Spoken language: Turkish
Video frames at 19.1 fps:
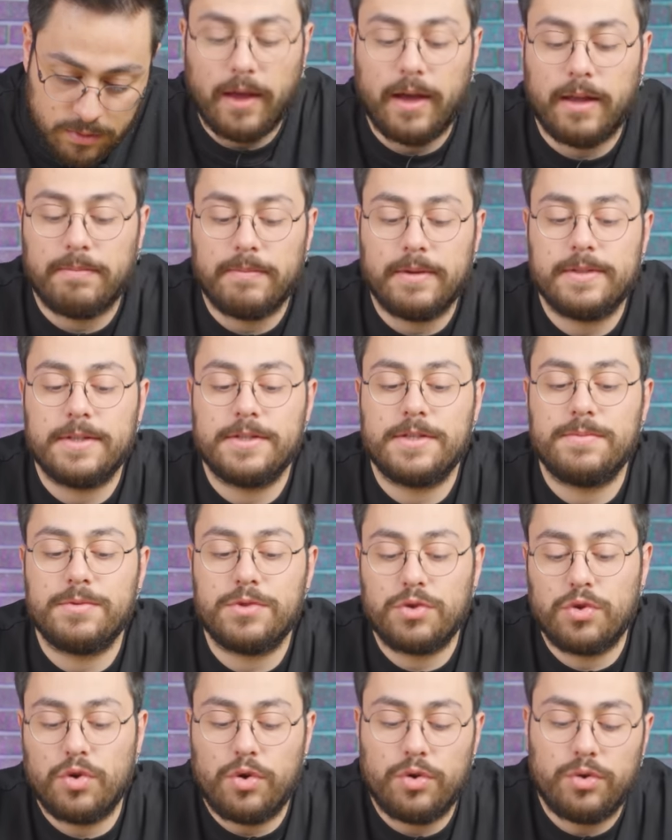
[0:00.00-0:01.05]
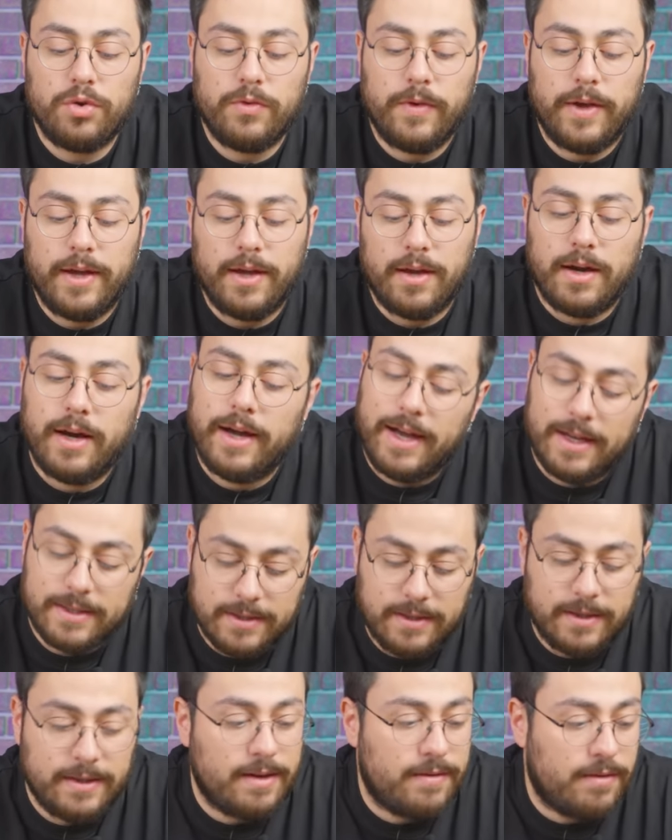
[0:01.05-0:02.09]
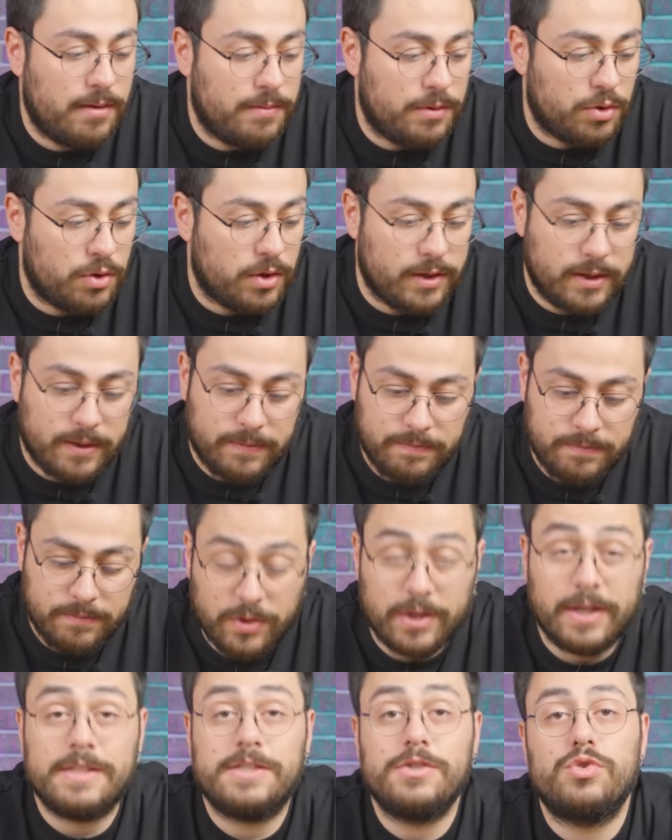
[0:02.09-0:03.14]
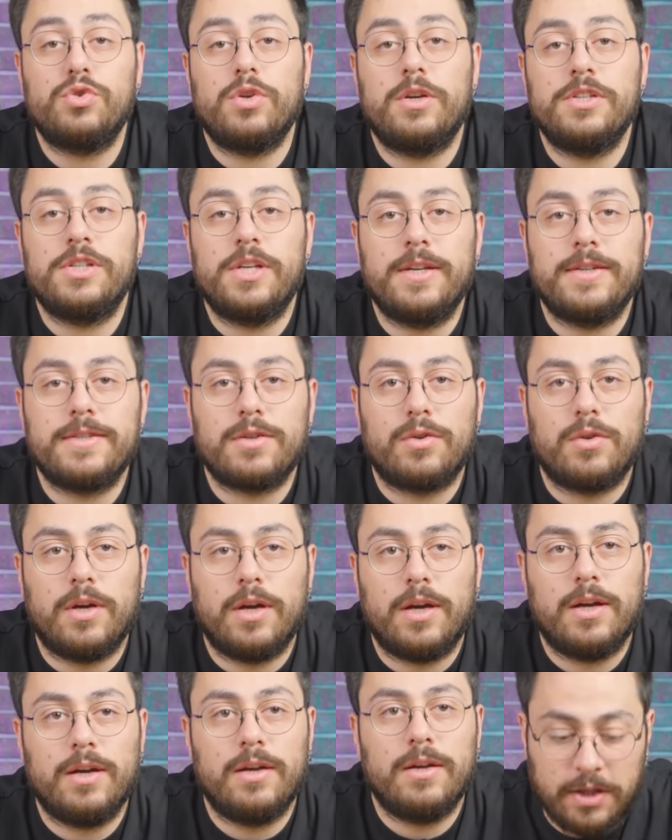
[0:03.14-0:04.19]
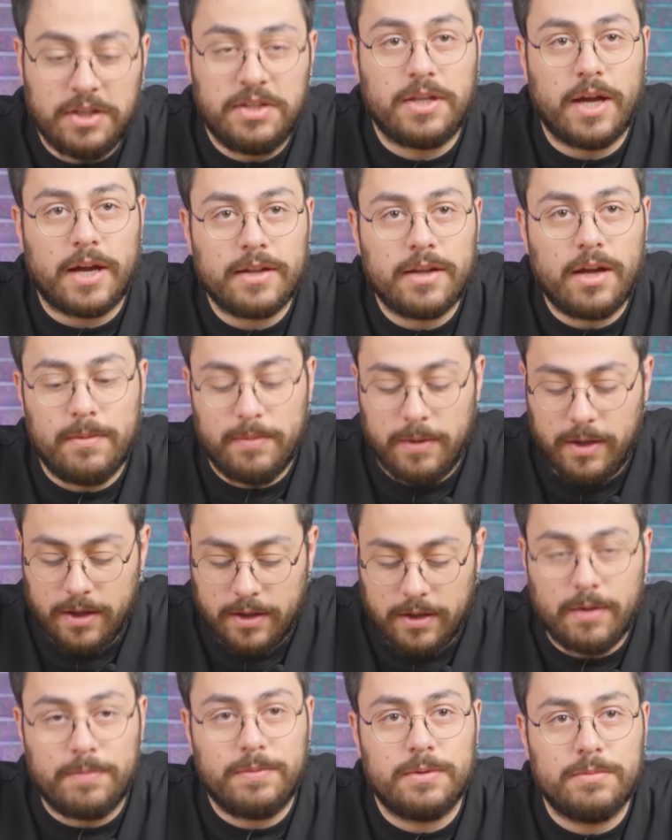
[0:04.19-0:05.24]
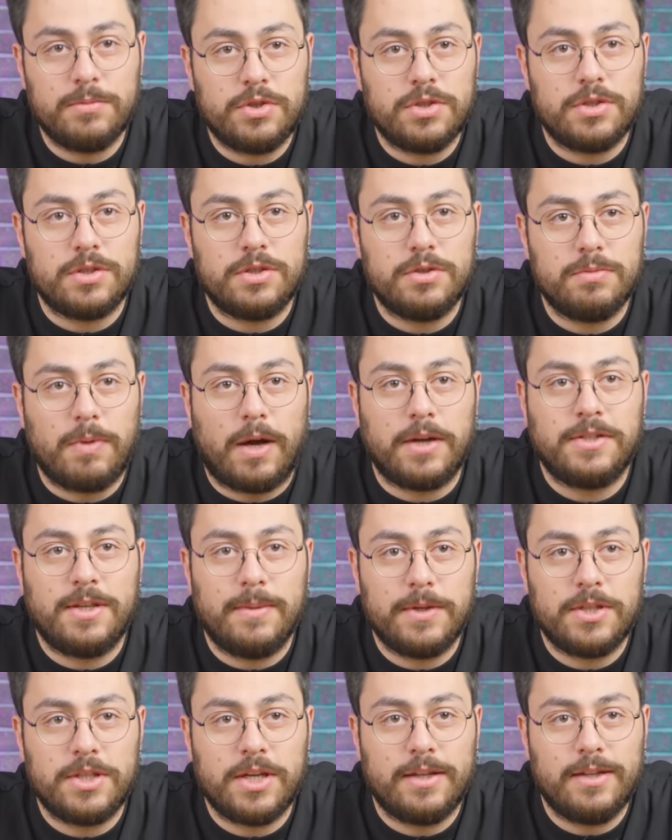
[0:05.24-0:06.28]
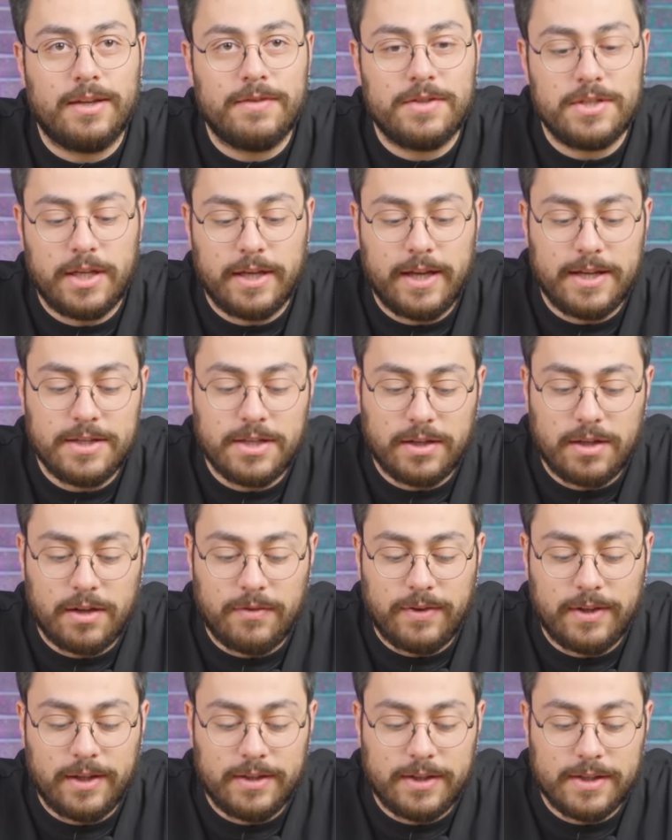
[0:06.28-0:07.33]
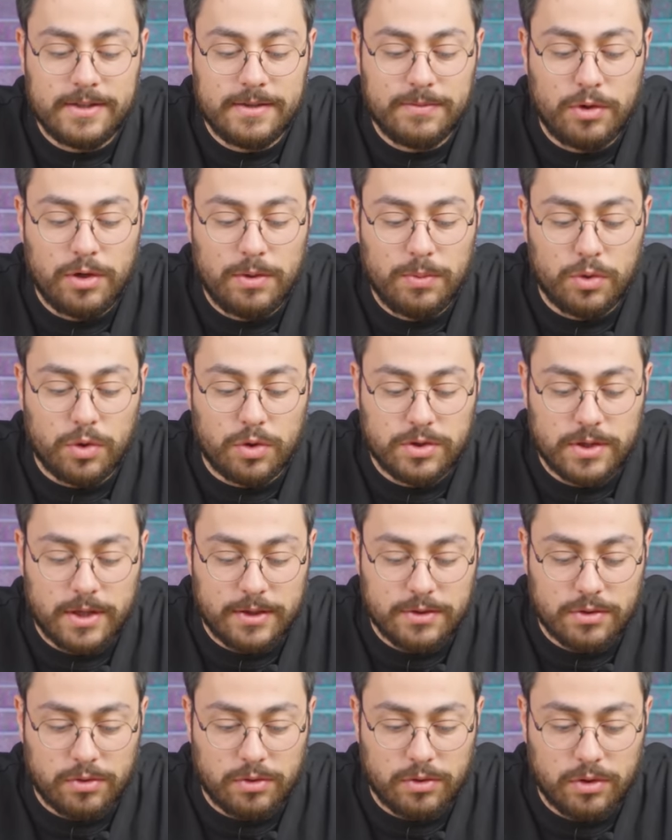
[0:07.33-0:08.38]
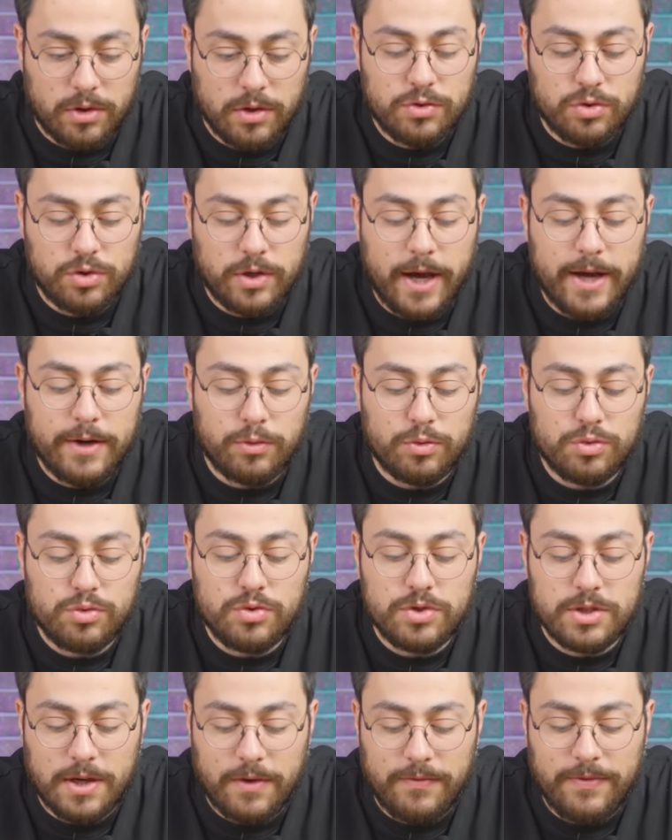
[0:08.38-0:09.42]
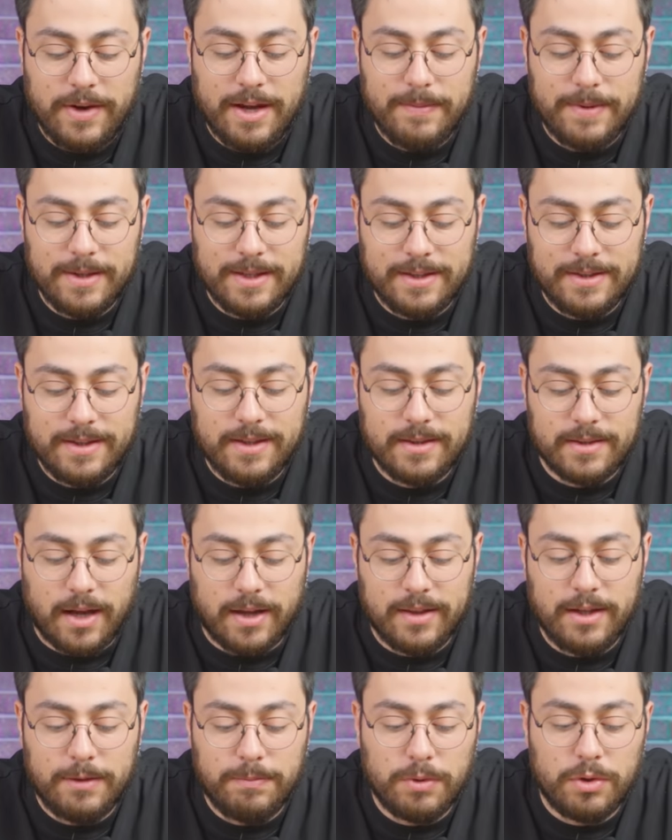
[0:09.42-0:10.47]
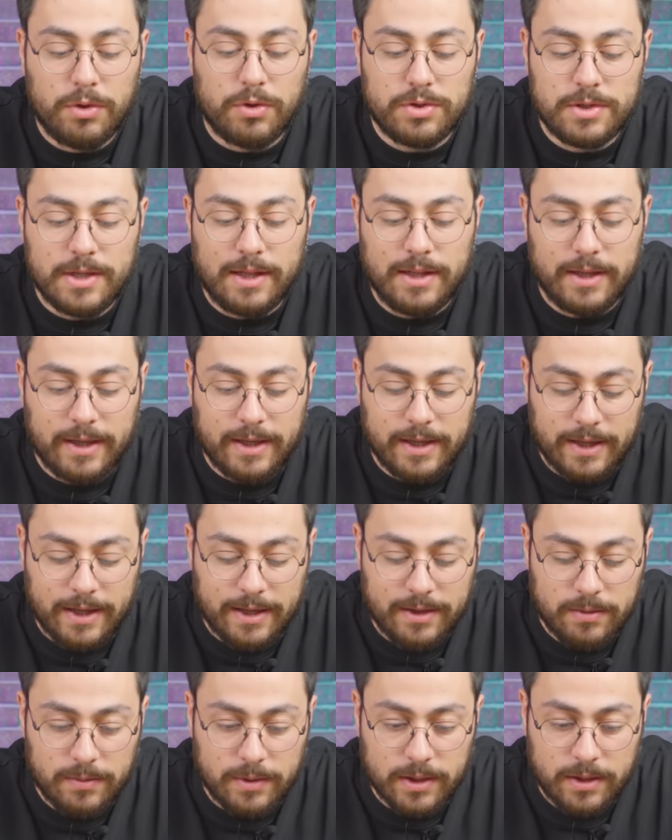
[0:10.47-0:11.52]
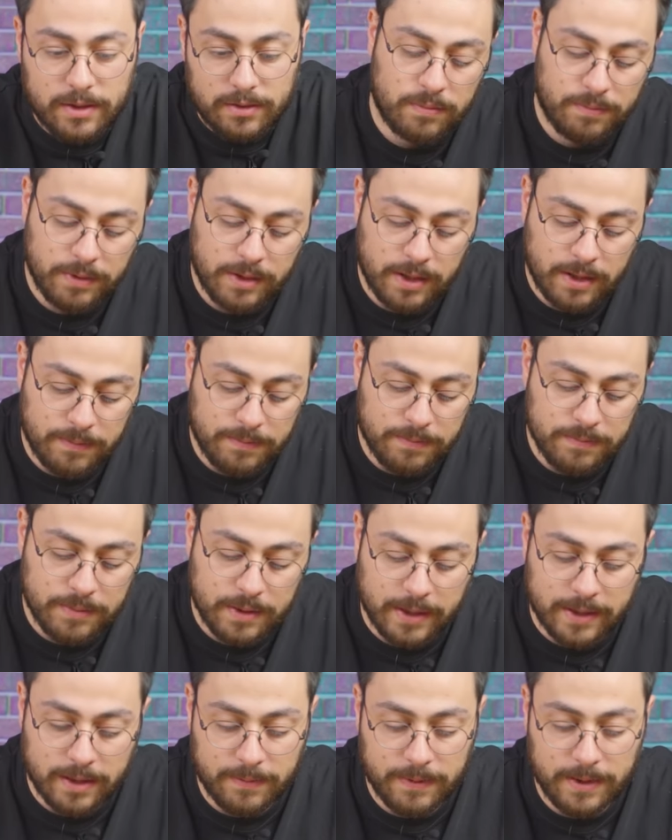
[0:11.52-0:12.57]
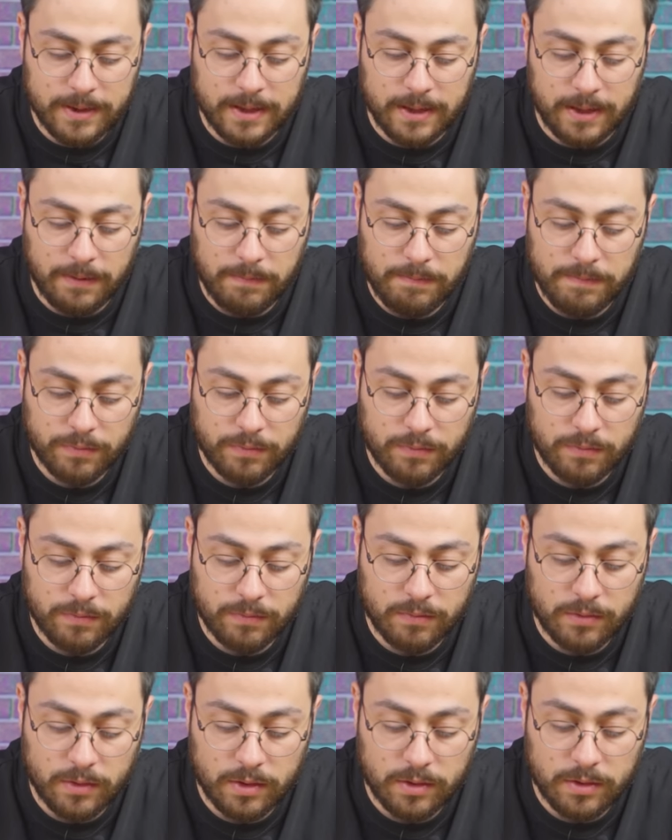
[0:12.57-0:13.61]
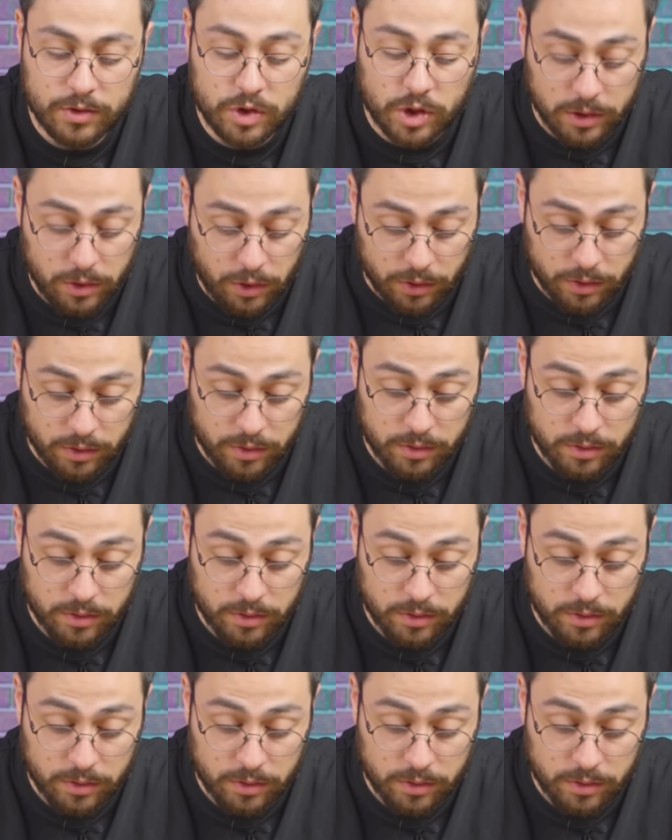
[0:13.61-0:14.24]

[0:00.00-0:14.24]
Evet mesajımızı gördü ve hayatına devam ediyor adam. Kesin şu an şey hazırlıyor ya. İhtarname yapılmıştır, mahkeme kağıdı evinize gelecektir falan kesin böyle bir görsel hazırlıyor. Çünkü her uzun cevap vermediğinde dandik bir görselle geri geldi bana. Bir daha bir aramayı deneyeyim. Çalıyor.